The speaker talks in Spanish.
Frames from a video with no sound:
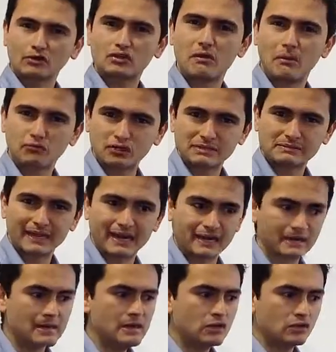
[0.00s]
que vamos a
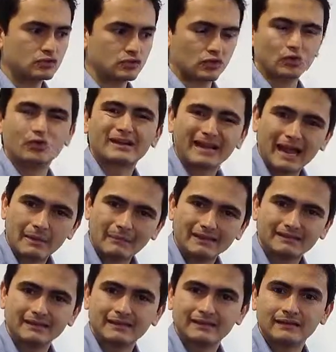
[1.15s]
esperar son
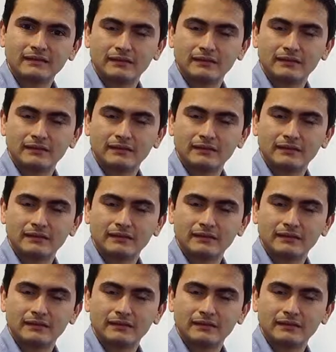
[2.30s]
realmente